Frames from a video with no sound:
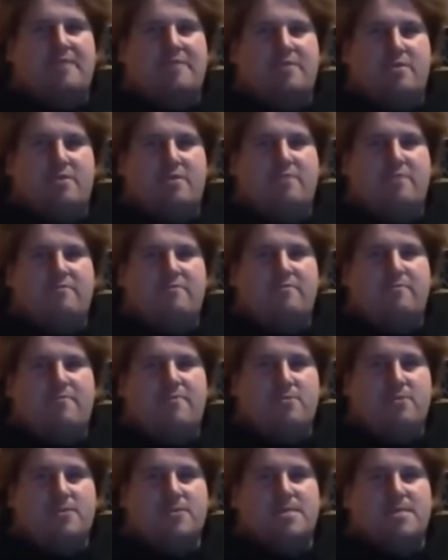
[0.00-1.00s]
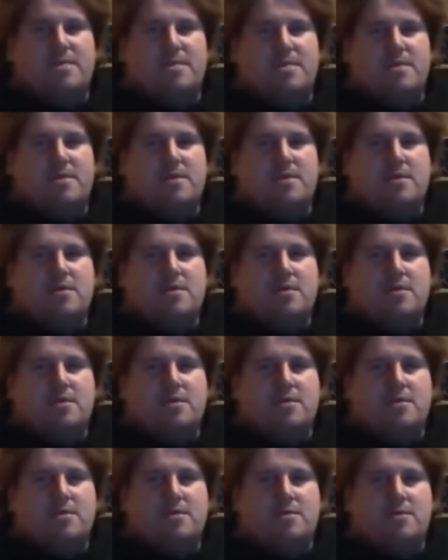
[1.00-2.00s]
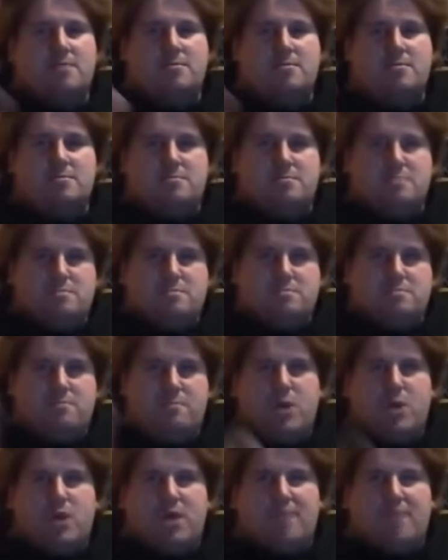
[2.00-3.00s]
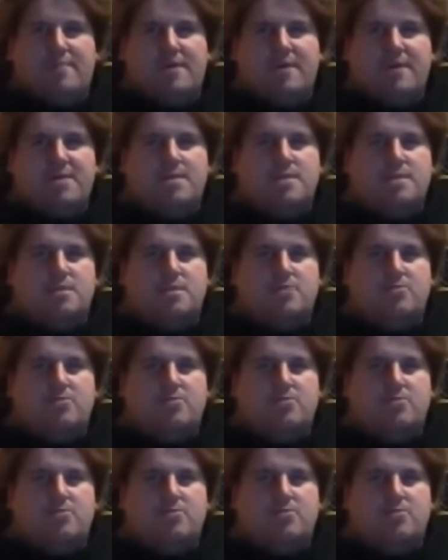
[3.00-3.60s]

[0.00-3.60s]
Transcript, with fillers: wieder irgendwo postet. Wenn wir schon dabei sind,